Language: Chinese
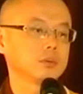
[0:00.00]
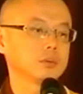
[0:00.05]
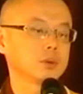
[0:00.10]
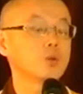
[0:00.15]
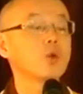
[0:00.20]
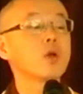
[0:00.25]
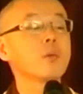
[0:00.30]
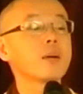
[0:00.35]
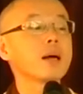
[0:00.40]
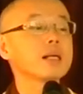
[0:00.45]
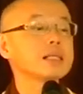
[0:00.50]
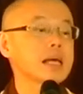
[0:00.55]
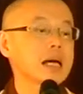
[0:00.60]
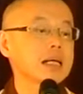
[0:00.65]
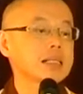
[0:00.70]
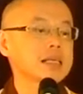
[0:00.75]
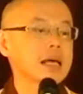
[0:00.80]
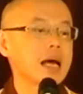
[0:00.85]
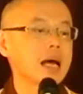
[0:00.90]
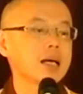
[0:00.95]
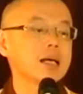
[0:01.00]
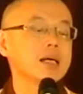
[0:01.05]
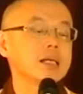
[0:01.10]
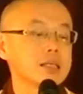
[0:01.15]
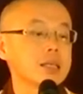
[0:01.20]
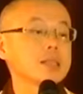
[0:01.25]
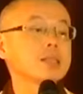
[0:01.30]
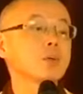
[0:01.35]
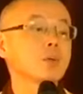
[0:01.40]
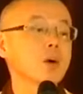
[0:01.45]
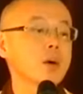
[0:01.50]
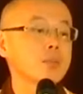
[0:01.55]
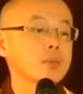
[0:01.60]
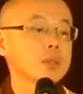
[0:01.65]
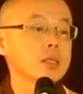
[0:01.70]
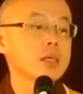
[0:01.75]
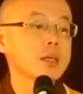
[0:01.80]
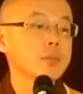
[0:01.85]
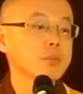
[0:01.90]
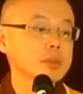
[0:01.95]
嘴巴讲讲，其实观
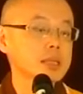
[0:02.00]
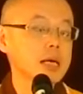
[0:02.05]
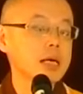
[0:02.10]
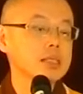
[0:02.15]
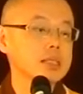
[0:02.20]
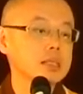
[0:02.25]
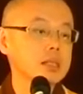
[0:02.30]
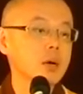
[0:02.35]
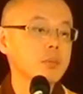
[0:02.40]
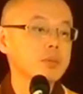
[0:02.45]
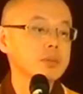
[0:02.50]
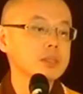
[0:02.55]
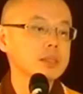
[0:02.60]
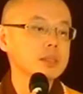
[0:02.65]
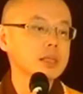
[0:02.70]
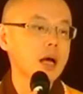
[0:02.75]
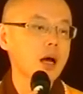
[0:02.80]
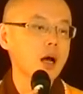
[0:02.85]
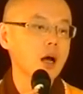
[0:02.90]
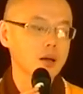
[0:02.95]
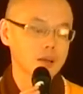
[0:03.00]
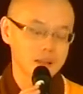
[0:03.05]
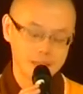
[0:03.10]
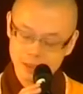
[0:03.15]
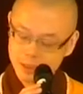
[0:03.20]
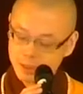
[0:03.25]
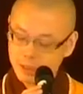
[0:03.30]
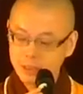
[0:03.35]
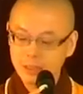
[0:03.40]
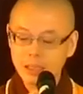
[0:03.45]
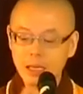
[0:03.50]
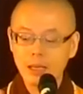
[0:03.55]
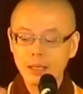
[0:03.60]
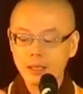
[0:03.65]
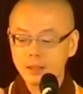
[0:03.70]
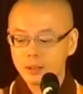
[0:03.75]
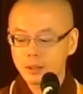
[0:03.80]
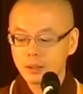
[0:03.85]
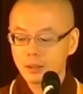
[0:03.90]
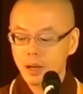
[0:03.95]
世音菩萨知道不知道？其实他也
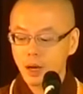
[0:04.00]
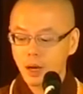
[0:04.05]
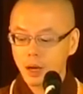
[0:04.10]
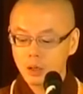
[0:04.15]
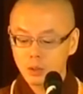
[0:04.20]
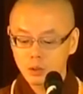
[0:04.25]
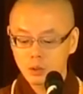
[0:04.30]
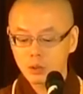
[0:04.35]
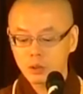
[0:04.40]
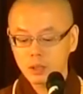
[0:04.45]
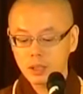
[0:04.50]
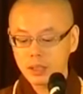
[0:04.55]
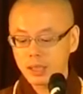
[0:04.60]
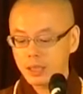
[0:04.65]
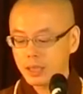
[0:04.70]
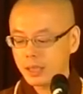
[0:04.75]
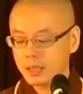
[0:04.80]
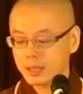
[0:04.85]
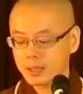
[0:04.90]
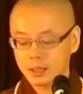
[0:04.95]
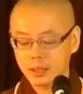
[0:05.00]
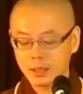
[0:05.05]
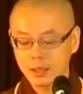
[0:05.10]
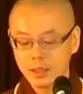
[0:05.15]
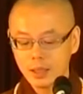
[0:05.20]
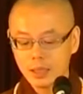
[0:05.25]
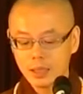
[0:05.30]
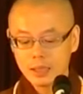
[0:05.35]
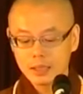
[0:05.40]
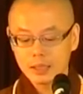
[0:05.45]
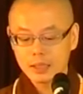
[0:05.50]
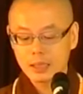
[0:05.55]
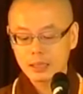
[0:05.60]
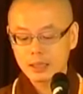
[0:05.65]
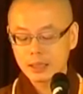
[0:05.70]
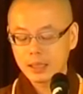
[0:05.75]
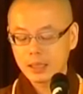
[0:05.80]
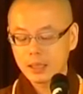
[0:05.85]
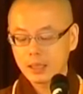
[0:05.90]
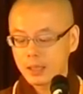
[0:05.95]
知道。举一个例子，像
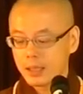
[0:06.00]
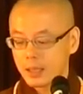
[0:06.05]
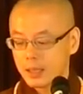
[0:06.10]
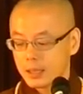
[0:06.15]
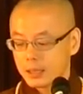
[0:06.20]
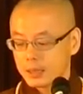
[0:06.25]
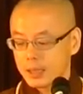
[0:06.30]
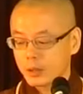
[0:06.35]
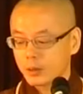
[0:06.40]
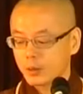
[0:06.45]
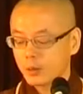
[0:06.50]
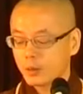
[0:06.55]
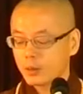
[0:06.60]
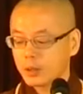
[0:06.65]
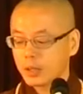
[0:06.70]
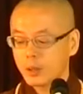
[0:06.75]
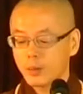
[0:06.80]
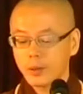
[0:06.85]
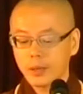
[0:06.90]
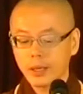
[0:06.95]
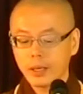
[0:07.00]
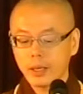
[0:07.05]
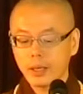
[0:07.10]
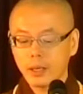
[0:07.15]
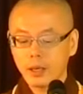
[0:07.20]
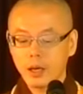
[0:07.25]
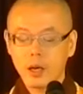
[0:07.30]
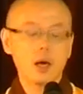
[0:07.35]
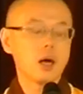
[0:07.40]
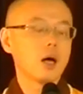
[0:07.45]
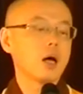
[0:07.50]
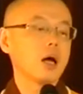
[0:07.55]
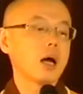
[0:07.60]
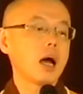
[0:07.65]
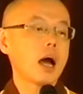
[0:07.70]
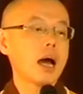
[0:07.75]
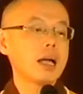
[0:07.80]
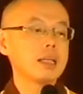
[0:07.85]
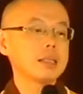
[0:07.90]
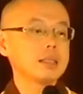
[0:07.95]
呢，假如各位啊
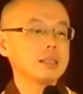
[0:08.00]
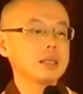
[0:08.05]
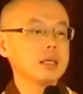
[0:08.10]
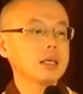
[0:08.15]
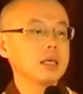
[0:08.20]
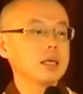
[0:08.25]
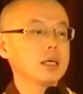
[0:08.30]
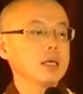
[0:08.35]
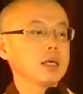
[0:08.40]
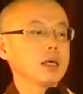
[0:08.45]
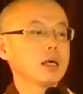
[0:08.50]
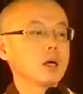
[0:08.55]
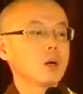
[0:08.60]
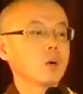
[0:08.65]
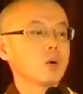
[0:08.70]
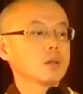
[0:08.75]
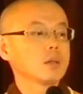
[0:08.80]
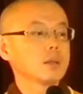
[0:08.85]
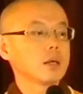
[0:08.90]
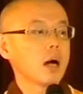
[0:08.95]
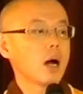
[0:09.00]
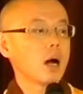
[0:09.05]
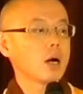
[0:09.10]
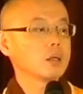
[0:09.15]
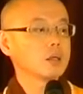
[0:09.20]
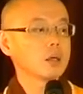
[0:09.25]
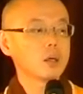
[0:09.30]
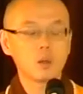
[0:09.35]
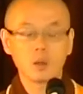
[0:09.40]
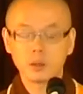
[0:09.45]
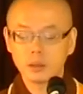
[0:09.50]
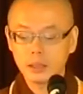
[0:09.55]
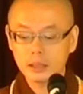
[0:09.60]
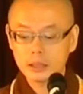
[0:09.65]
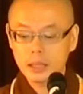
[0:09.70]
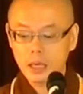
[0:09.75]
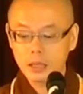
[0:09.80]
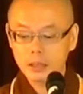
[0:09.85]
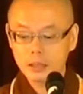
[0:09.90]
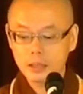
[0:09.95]
安梯。或者 uncle，你
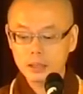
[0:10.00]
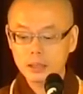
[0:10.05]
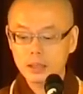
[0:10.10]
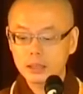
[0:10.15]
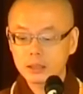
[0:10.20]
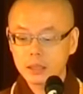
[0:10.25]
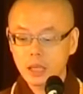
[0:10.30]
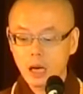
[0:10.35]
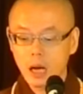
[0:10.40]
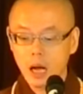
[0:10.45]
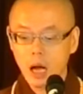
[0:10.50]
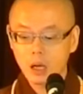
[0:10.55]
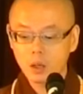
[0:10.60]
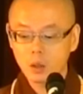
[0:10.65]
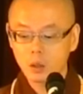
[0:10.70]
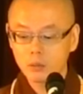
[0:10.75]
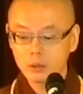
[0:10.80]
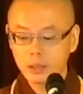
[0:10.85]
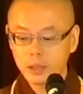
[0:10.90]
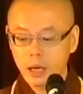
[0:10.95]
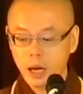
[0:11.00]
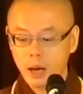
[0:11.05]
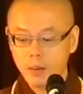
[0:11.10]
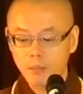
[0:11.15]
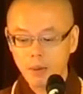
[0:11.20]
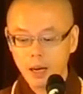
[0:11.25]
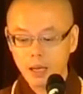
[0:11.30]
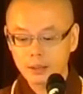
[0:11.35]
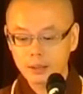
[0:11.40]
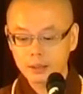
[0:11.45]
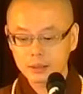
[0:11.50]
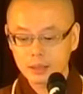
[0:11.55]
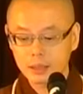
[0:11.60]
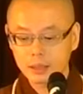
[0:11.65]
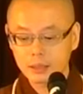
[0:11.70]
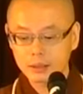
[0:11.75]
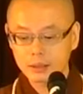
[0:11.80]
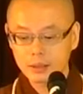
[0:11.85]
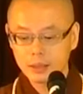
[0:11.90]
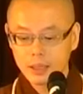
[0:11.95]
当已经当阿公跟阿妈的人，
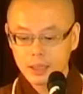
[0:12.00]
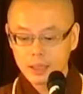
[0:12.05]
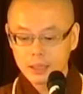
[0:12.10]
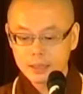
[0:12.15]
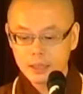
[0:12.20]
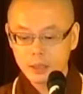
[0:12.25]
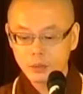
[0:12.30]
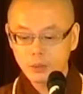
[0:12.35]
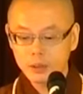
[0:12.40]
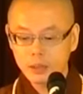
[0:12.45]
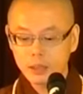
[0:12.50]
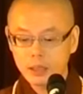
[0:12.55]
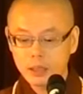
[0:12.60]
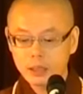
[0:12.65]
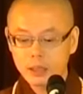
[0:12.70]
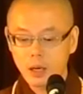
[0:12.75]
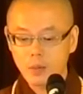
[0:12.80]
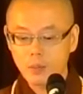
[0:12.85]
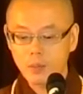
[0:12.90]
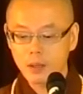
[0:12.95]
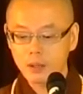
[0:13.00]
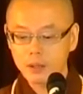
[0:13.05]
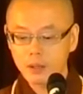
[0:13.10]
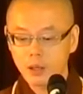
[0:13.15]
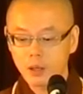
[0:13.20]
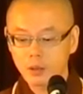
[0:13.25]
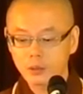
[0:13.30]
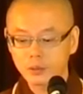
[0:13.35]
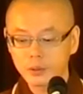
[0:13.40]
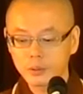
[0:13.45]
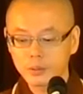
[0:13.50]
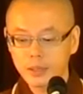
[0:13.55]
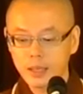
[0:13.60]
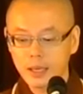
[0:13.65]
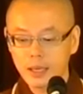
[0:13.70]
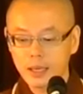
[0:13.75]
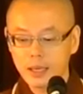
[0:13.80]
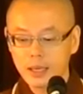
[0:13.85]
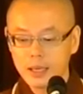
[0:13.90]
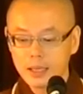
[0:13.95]
假如你的小朋友对不
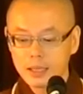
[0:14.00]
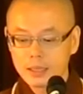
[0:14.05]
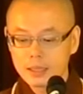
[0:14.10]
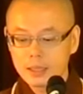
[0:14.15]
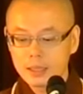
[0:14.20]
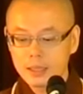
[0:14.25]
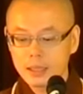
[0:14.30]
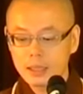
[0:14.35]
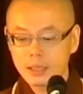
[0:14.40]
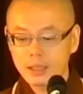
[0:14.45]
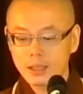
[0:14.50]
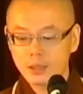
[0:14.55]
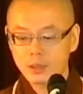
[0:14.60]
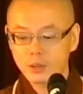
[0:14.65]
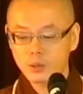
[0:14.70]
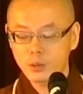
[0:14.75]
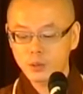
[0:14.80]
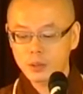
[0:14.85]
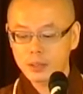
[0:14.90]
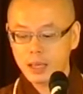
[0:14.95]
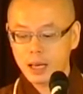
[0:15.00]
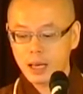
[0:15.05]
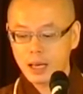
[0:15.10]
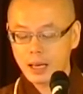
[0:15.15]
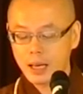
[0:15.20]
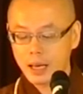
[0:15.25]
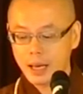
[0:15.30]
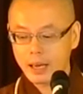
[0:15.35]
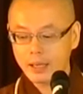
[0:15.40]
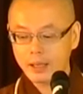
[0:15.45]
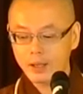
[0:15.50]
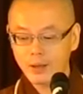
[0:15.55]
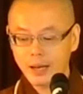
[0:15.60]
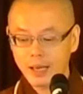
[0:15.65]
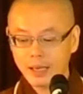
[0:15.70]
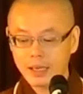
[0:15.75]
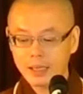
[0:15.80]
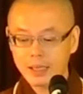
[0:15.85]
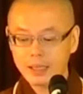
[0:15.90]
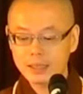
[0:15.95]
对？今天你的孙呐，还又来
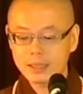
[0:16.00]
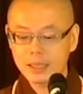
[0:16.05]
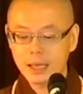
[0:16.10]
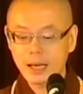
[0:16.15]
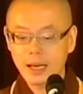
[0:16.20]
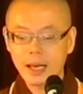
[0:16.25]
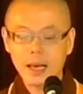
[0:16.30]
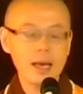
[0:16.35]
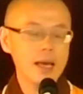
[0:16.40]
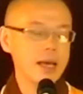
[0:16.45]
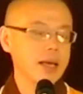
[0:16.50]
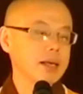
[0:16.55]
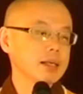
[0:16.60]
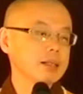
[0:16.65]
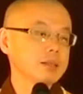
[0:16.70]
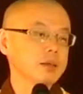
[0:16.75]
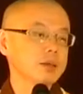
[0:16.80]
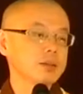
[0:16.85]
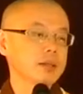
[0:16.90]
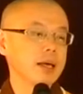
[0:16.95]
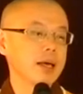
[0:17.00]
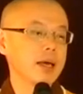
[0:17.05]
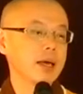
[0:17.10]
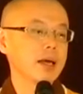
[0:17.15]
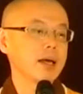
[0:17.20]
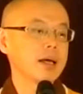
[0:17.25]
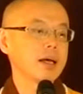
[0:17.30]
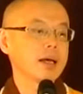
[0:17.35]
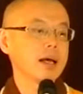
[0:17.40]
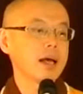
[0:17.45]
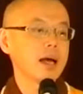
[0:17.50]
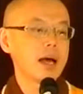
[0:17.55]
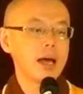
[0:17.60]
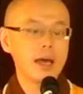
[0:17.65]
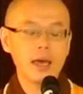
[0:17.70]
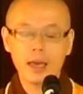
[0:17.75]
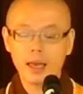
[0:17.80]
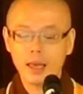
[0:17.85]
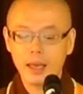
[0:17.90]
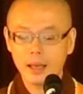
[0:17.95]
跟你塞奶，对不对？
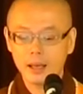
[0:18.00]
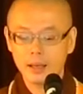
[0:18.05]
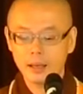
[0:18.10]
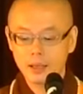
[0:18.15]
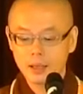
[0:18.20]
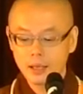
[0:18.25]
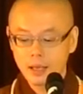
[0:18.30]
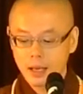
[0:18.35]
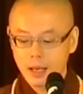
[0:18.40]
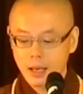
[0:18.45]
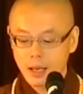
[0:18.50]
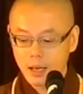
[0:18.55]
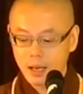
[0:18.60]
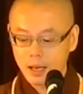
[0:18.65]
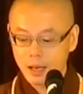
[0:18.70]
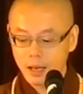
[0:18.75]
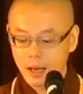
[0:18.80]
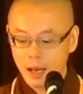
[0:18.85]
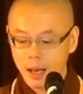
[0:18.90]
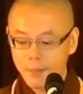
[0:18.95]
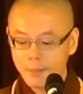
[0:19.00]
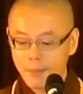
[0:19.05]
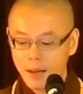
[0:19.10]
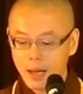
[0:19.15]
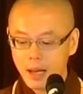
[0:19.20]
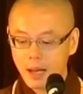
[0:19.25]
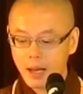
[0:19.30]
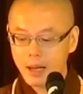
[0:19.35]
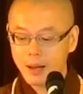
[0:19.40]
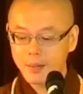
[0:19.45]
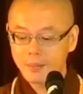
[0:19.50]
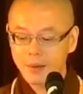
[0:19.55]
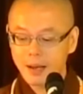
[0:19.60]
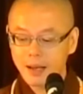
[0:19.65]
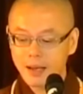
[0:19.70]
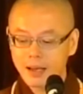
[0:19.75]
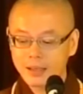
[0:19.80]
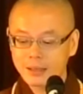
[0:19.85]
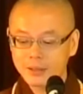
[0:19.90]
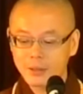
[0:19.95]
哎，啊，阿妈阿
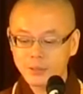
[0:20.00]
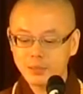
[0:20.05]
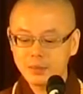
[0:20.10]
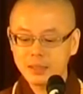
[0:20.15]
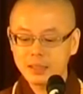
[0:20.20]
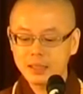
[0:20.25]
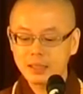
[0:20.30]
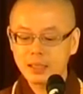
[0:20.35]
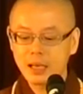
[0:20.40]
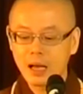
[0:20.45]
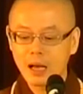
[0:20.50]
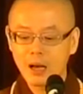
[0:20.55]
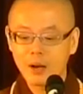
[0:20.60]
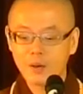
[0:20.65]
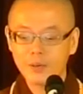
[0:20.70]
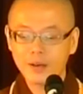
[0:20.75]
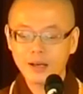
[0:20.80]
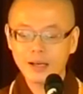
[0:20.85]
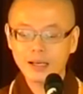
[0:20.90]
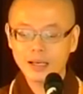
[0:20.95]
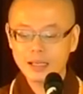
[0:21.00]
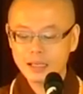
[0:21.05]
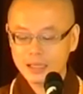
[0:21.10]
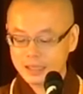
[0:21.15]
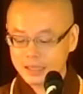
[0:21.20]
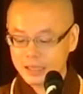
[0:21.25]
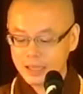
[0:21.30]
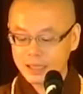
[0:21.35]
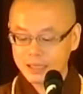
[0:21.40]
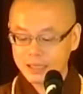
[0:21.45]
妈，对不起哈，我要跟你借